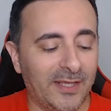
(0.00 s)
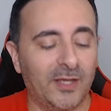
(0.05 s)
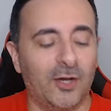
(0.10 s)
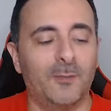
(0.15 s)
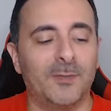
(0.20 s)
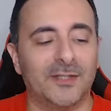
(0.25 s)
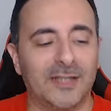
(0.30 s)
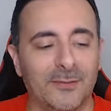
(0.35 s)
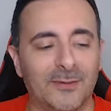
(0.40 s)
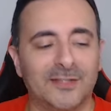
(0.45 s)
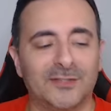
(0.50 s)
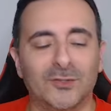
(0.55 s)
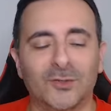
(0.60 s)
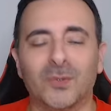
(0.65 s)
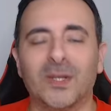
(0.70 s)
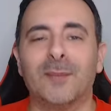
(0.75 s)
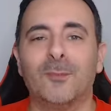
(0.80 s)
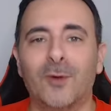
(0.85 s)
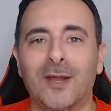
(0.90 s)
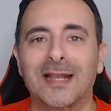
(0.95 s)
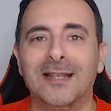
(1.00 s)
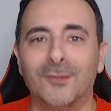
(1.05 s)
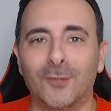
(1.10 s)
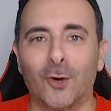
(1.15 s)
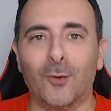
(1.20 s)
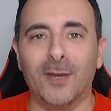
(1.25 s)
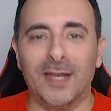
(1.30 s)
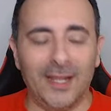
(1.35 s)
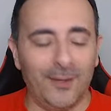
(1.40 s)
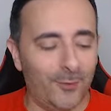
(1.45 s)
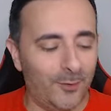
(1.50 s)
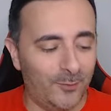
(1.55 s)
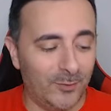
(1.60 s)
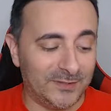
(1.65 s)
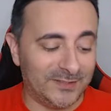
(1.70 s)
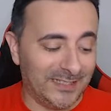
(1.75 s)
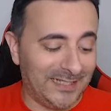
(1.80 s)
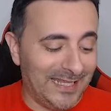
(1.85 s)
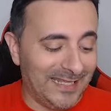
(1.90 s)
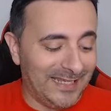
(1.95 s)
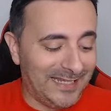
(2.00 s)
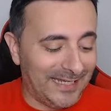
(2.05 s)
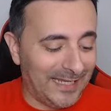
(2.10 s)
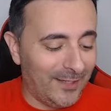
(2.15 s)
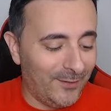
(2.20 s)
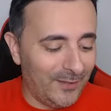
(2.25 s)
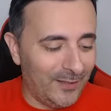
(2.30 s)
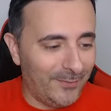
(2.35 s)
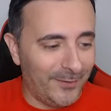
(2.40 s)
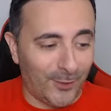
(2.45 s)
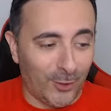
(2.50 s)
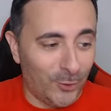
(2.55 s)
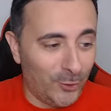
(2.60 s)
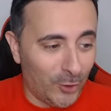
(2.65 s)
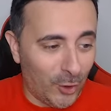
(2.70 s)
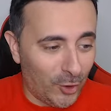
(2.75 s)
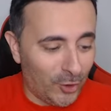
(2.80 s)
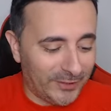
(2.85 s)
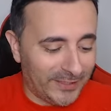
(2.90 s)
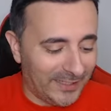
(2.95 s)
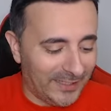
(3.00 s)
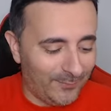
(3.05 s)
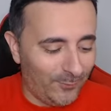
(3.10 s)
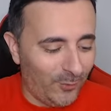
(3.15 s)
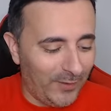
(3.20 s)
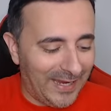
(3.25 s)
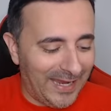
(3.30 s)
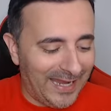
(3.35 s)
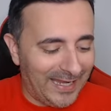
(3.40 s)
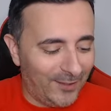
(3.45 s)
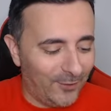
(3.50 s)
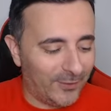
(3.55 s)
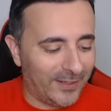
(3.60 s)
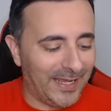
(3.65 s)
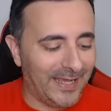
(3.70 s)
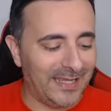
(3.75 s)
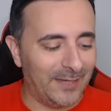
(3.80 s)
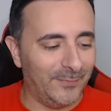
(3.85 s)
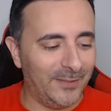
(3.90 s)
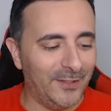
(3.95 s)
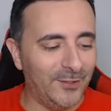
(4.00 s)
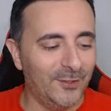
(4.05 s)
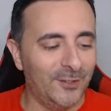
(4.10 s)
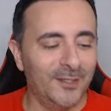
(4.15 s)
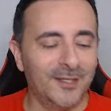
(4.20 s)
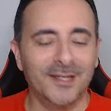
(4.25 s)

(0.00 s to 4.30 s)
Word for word: Hombre, a ver, si tuviéramos el noble Evo, pues sería increíble, pero no lo tenemos. Es lo que hay, amigos.